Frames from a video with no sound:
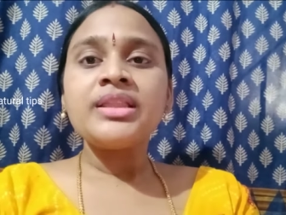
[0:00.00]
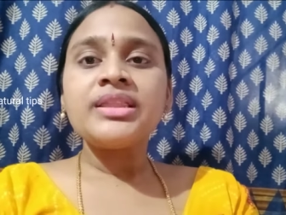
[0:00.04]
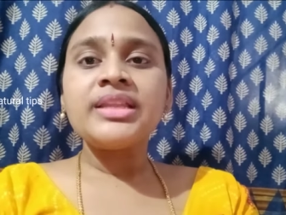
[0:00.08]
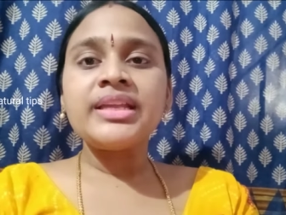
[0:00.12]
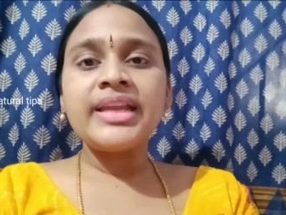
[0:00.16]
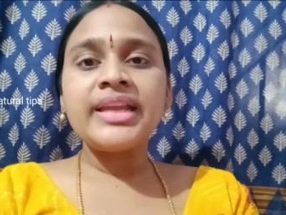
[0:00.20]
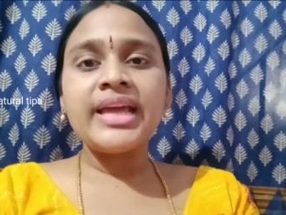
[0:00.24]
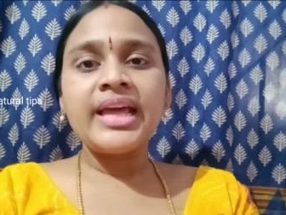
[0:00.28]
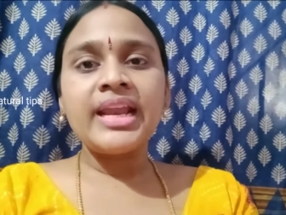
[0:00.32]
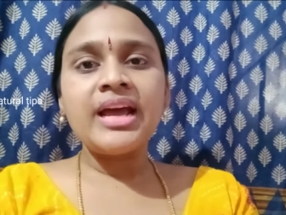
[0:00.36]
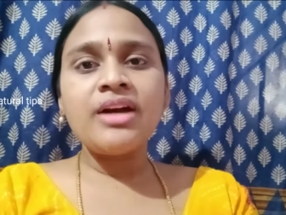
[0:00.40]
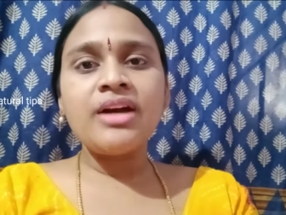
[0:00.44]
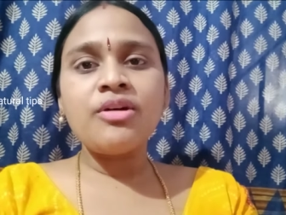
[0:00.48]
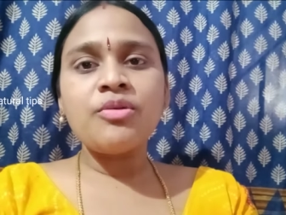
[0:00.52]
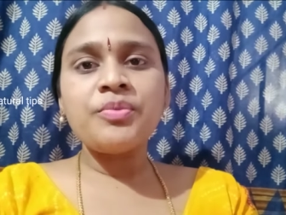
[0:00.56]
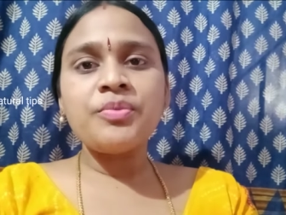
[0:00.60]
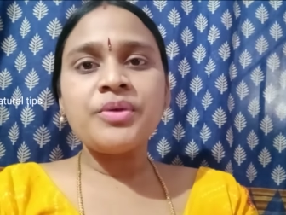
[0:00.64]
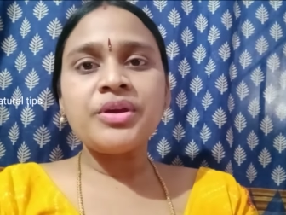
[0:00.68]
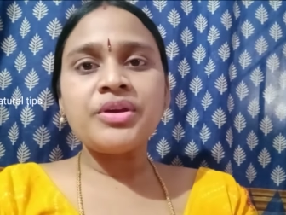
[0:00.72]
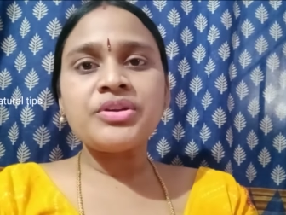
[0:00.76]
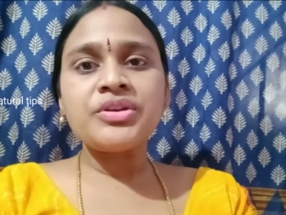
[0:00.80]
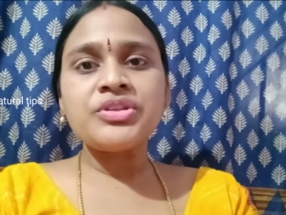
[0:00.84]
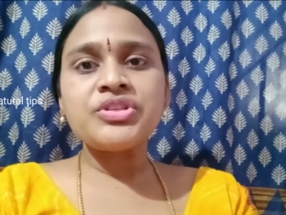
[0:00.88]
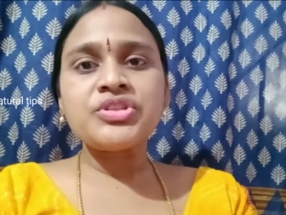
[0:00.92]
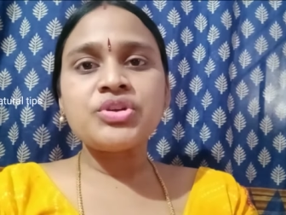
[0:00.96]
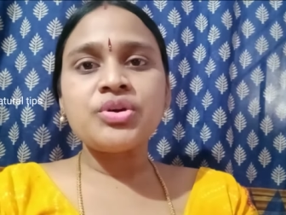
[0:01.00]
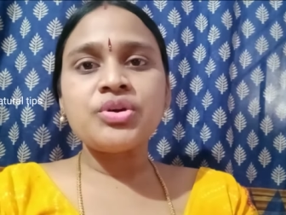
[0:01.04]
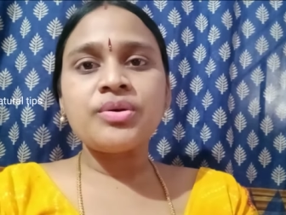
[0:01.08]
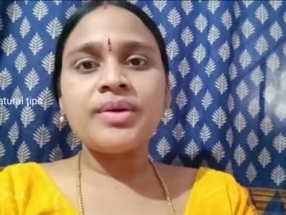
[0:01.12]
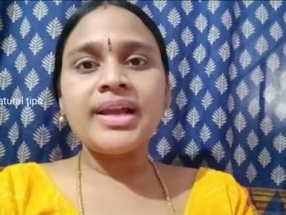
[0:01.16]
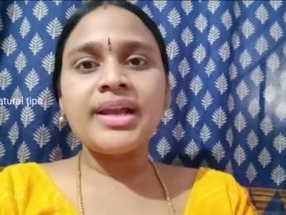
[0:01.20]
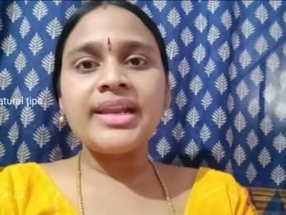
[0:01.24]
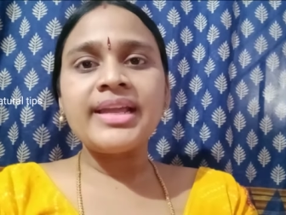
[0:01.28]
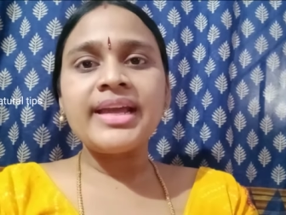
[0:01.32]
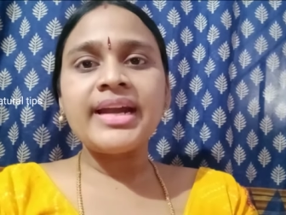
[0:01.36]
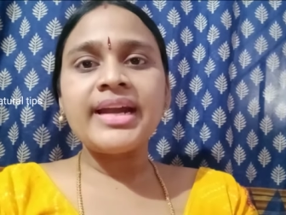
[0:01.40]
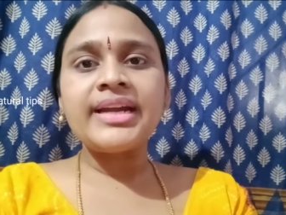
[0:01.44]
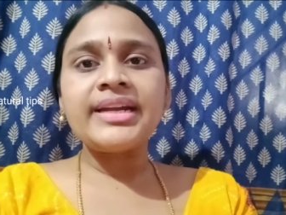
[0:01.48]
దీన్ని ఎలా
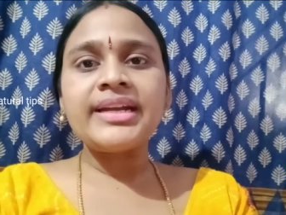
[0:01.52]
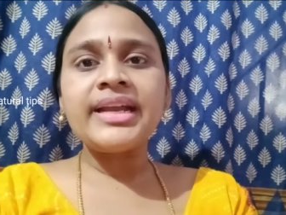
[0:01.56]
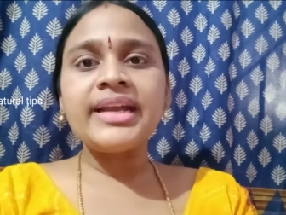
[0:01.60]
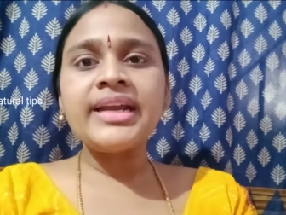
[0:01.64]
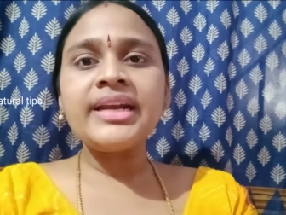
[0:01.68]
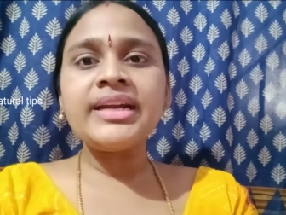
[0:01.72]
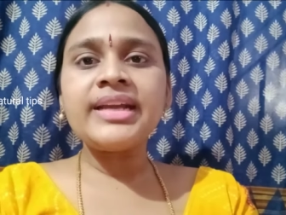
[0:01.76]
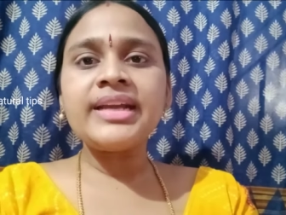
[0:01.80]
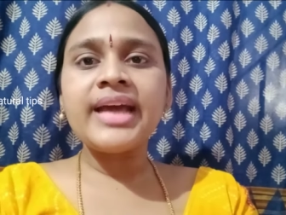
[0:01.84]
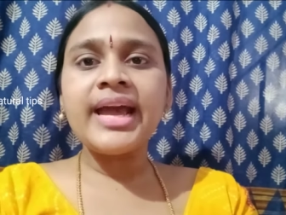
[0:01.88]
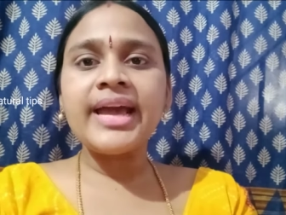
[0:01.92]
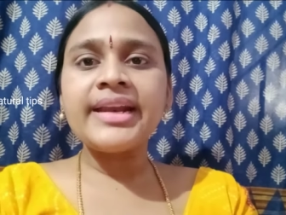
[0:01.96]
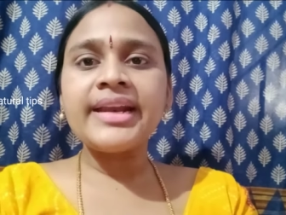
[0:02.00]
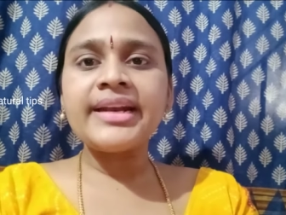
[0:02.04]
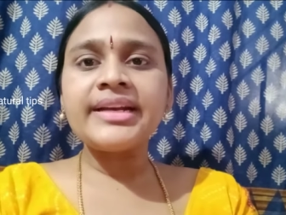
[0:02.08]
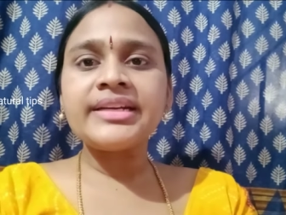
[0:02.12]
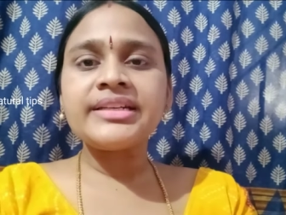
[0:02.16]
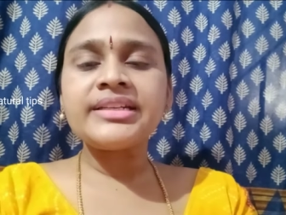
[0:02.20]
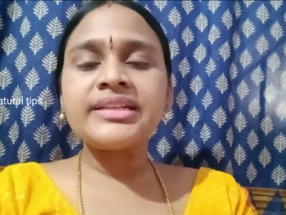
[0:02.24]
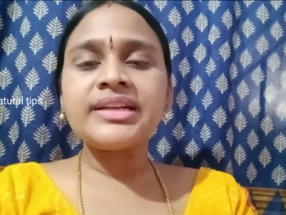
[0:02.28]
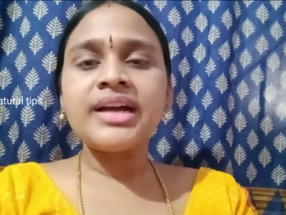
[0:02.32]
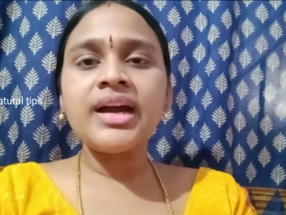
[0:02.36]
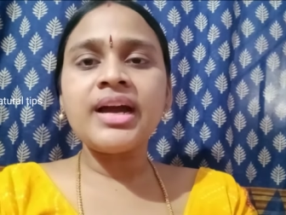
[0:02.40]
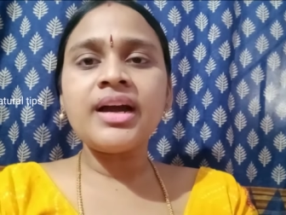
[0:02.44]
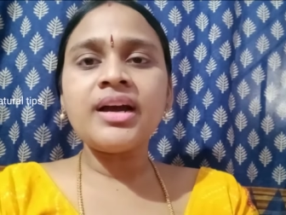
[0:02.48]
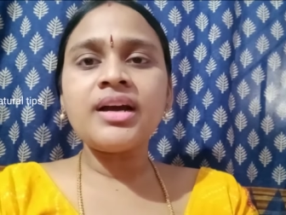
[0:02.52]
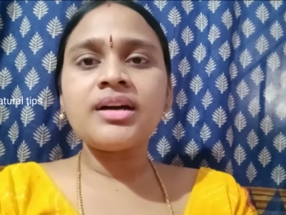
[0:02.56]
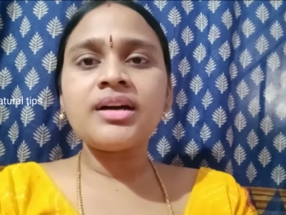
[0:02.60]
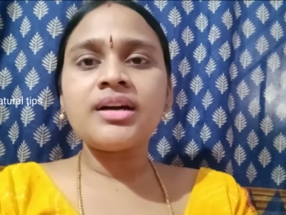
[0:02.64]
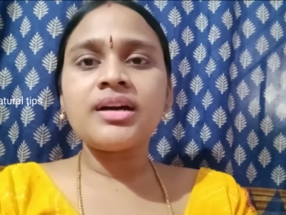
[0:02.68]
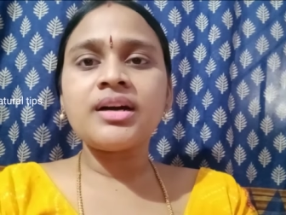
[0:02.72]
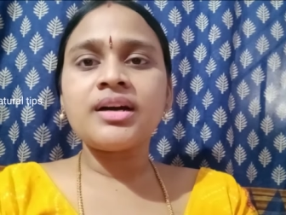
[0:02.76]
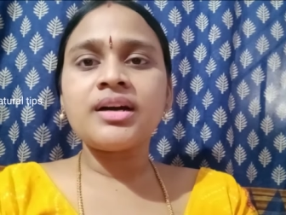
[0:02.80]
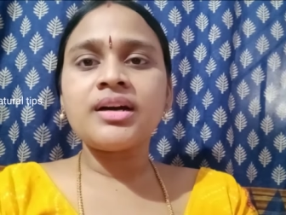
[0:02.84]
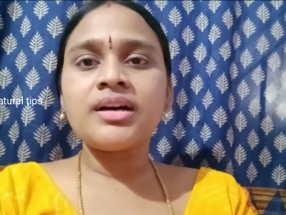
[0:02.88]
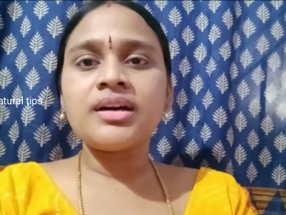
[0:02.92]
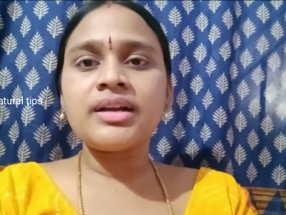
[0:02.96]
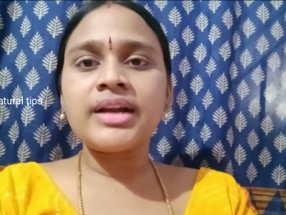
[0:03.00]
ఉపయోగించుకోవాలి అంటే డైరెక్ట్గా
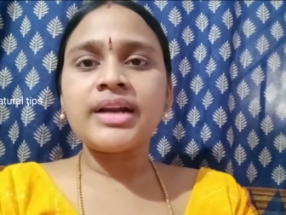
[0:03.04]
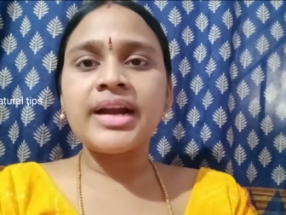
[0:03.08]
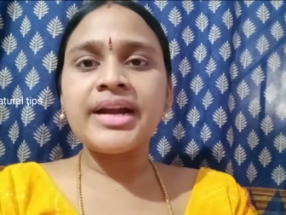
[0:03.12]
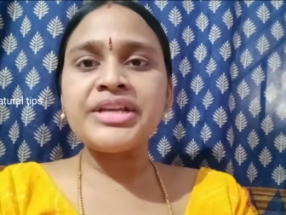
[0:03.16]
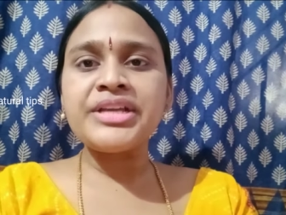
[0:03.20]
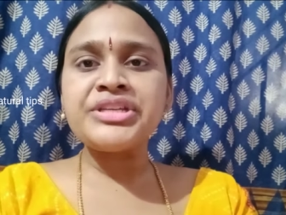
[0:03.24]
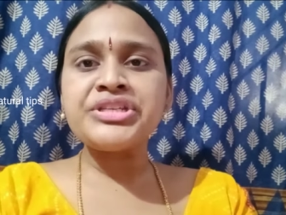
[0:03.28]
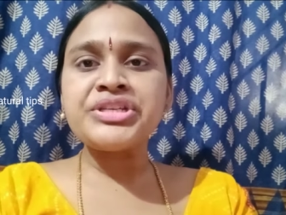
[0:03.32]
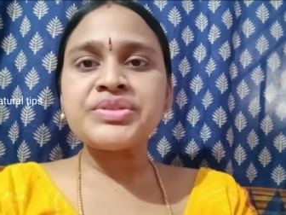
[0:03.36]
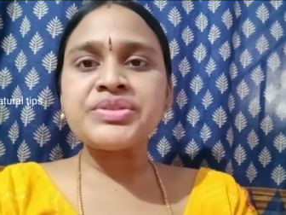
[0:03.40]
రెడీ